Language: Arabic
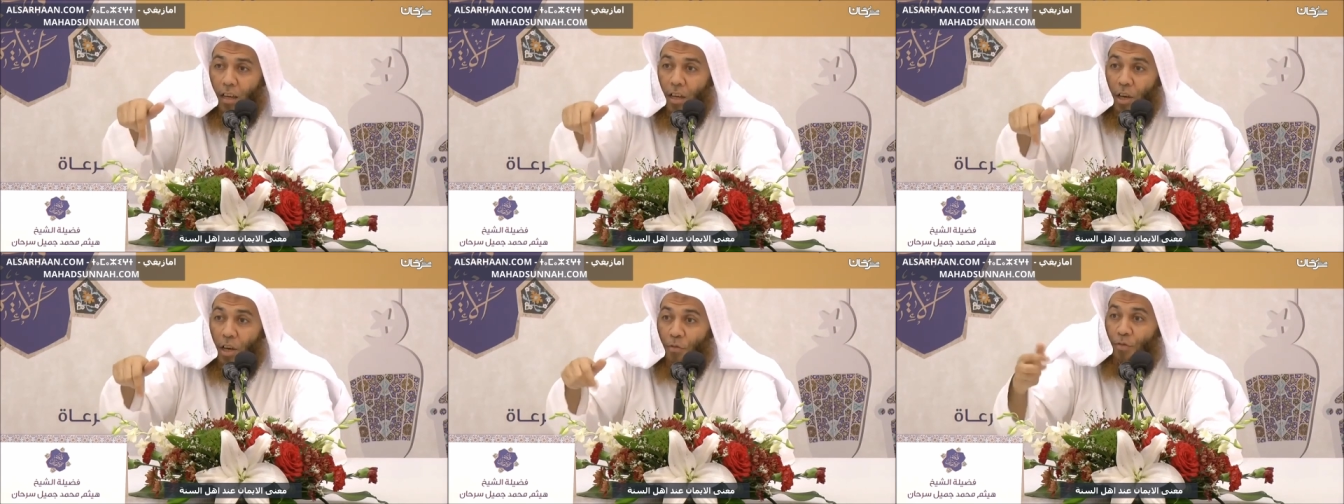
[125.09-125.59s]

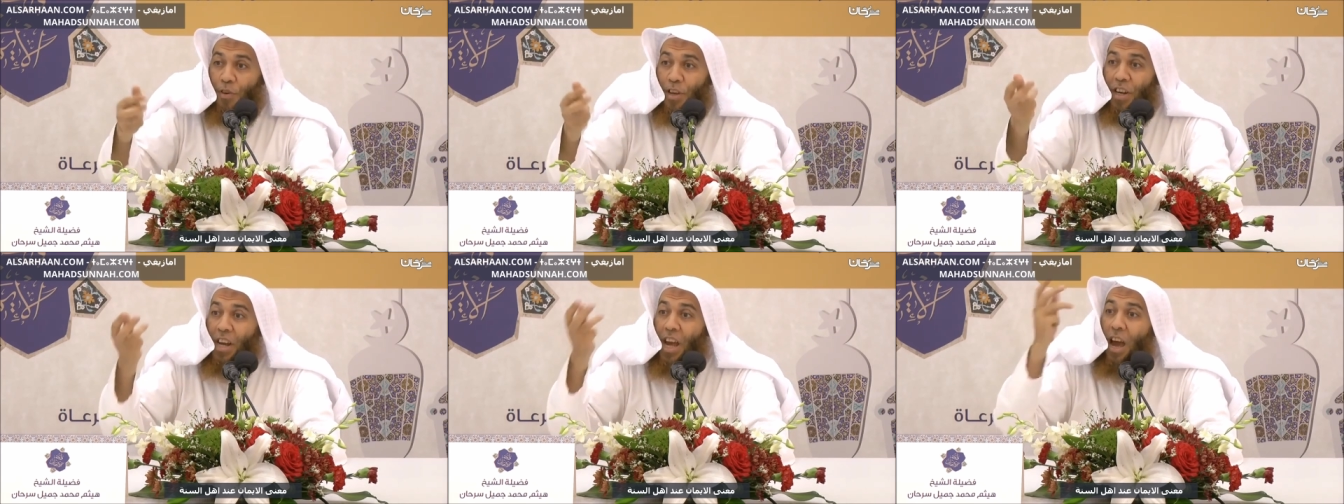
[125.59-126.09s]
حتى
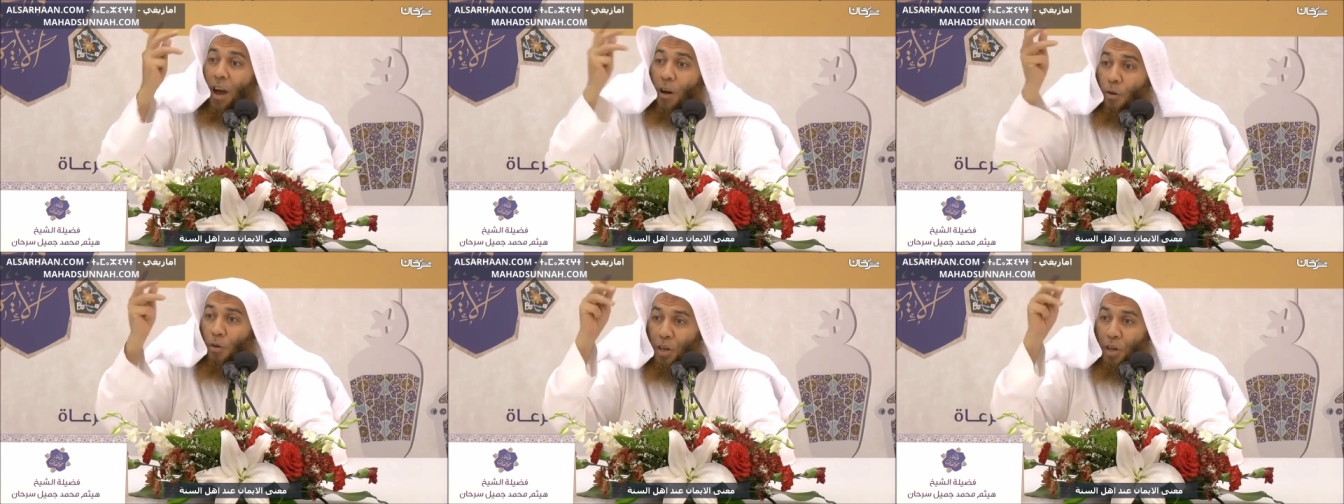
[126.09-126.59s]
ابو
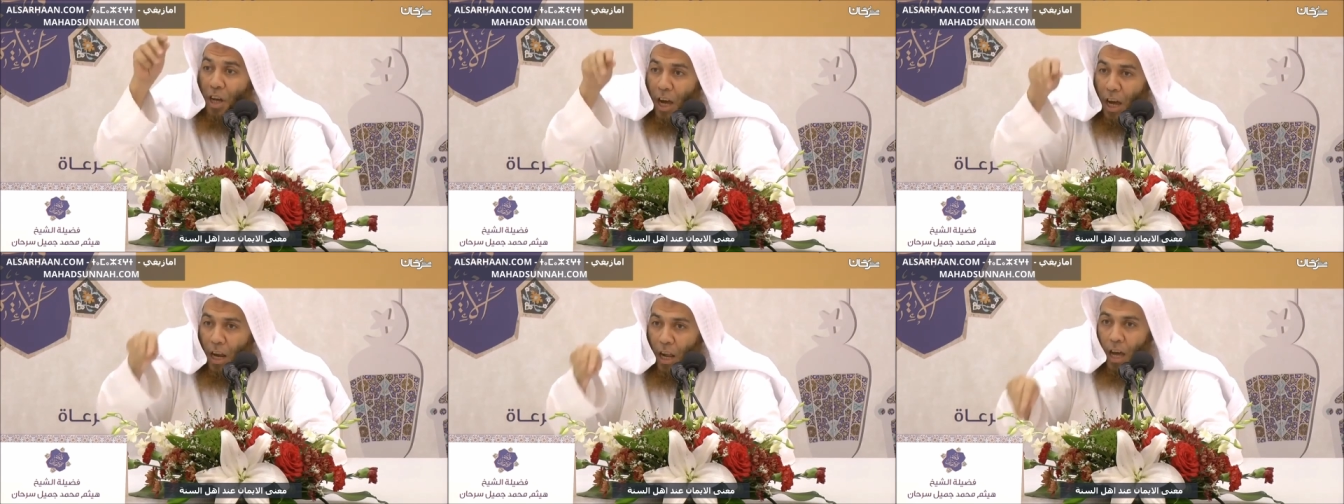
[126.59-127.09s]
جهل
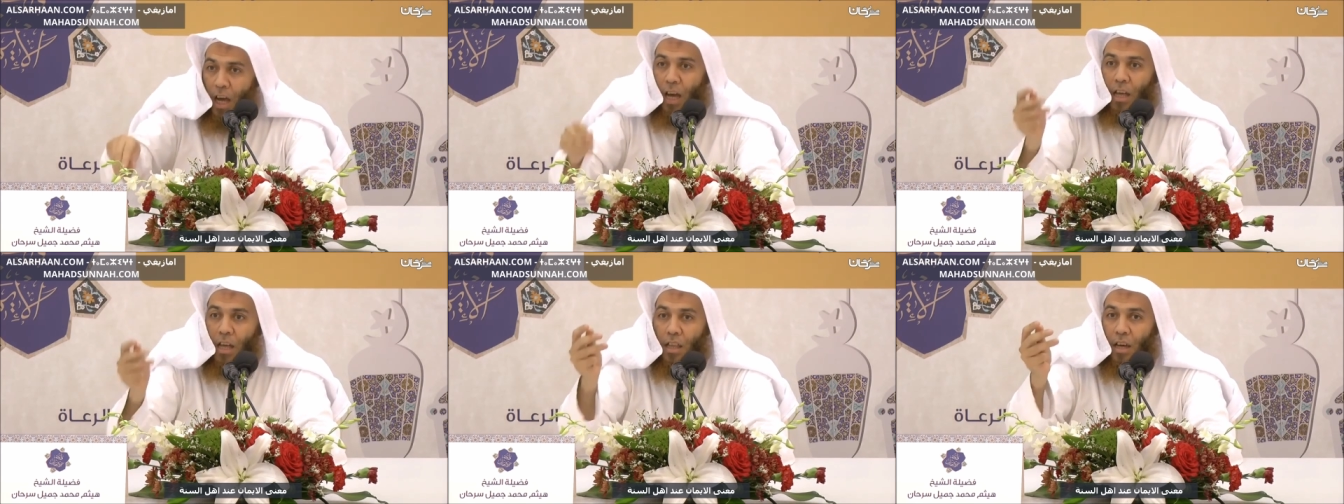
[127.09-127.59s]

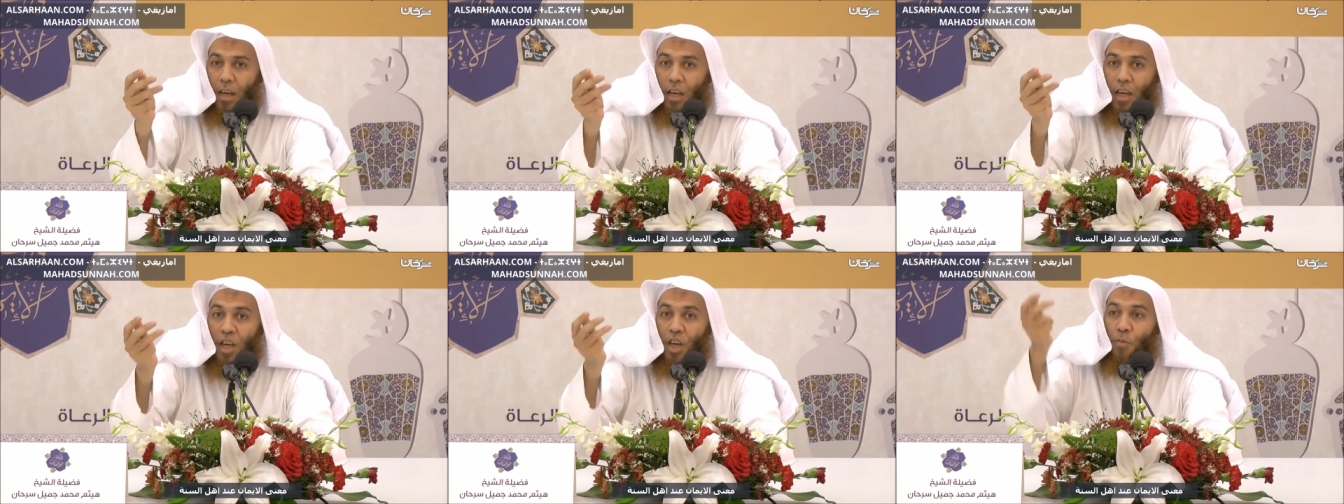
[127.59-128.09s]
كل غود
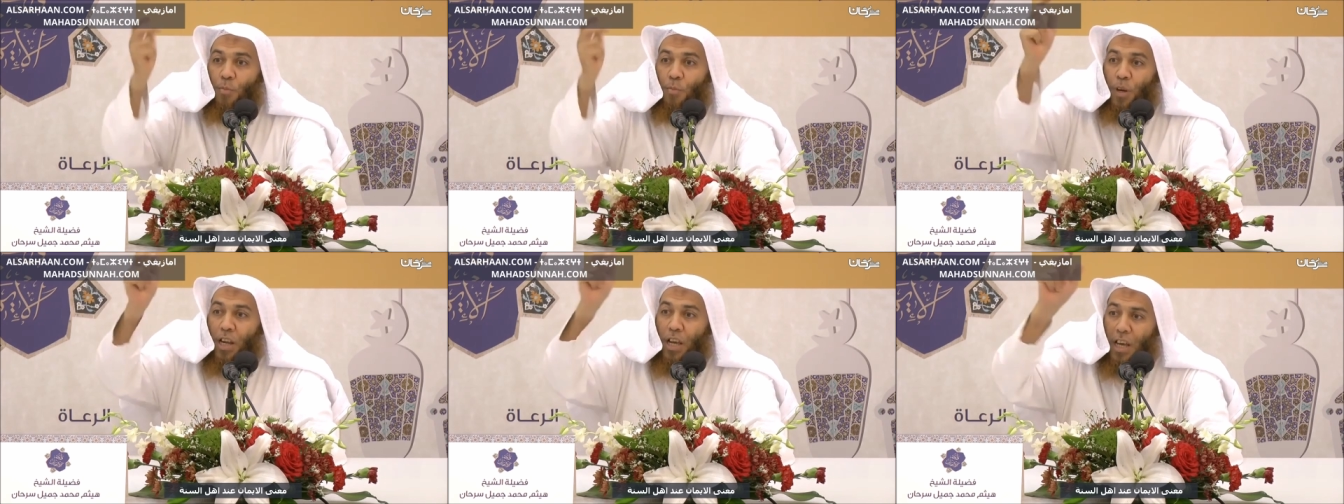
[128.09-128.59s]
غير كل
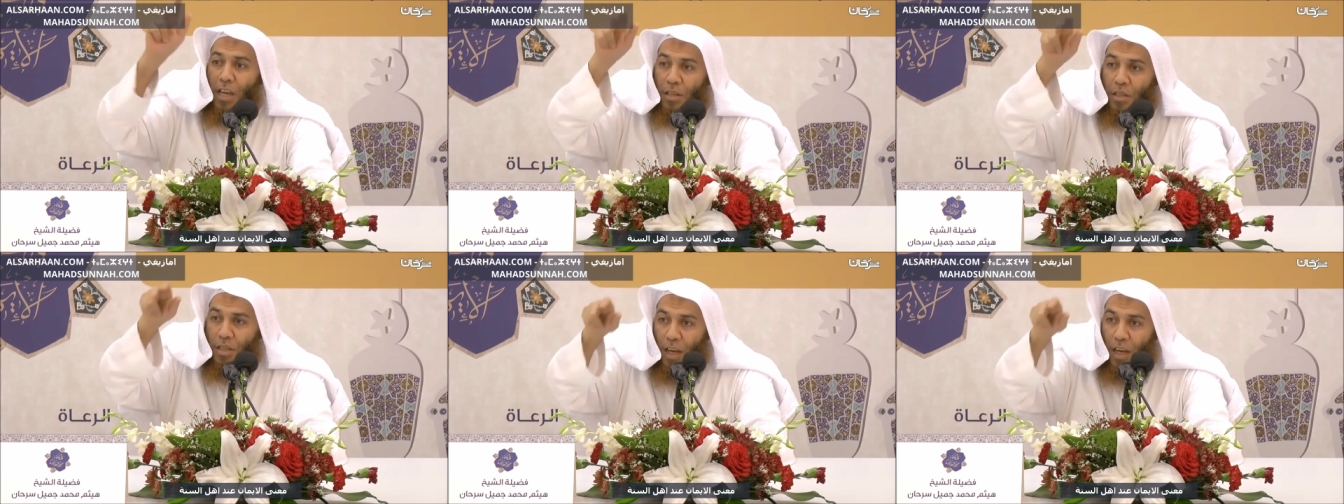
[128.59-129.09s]
رؤوس رؤوس
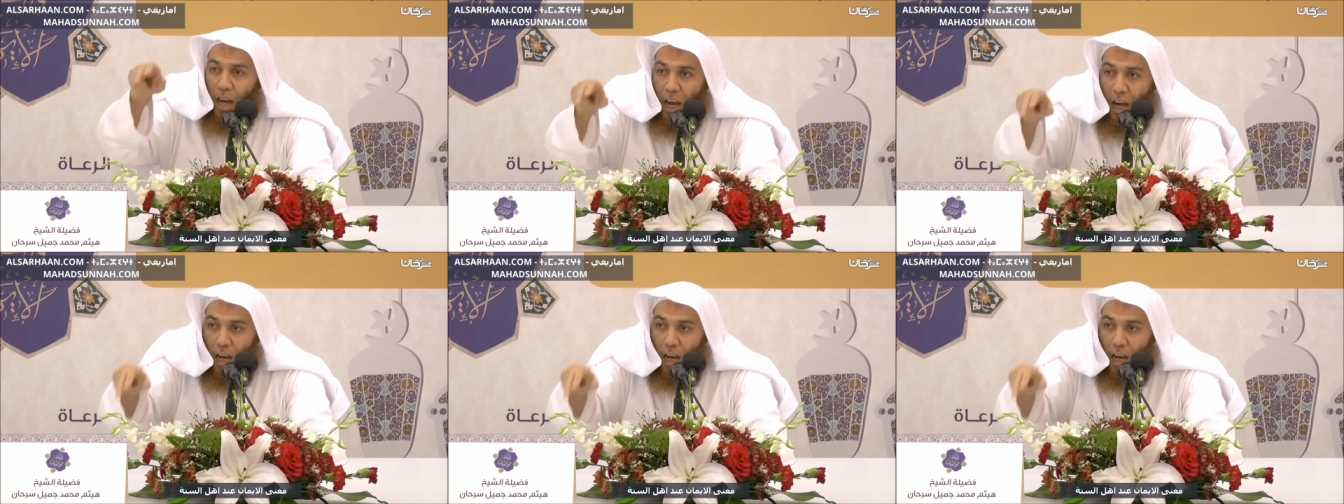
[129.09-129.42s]
الكفر